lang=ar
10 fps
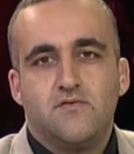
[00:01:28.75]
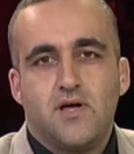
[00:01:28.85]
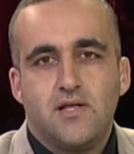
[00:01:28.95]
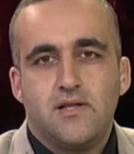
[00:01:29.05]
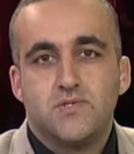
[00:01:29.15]

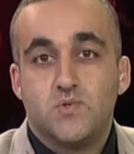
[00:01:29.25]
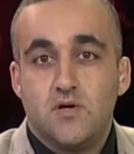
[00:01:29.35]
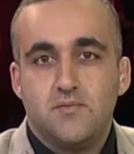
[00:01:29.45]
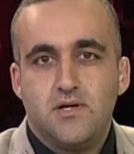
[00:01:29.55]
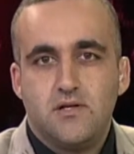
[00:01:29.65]
فعل
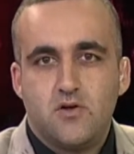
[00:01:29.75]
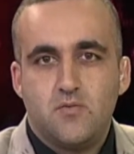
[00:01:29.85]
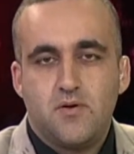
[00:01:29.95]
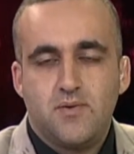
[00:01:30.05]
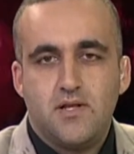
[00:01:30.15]
الزعماء
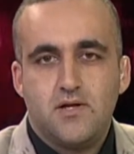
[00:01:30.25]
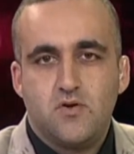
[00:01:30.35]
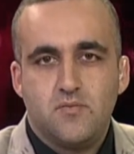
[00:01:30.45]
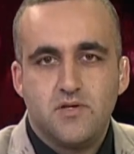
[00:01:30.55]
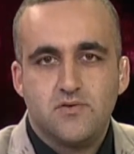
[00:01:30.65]
لربما
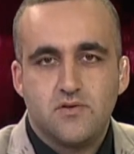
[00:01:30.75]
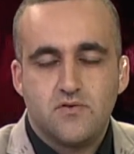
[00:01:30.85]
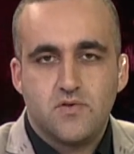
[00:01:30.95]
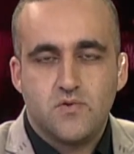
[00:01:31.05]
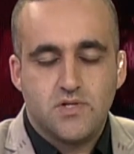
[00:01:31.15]
لأنهم
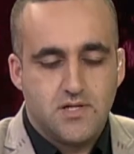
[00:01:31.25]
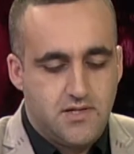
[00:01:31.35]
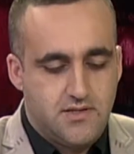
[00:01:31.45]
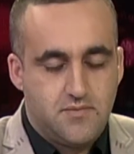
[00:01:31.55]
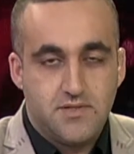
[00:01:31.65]
ينتظرون
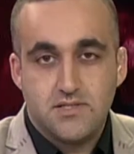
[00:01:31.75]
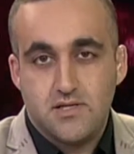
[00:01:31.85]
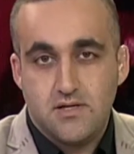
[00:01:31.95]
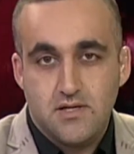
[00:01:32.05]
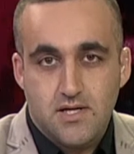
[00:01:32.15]
هذا المساء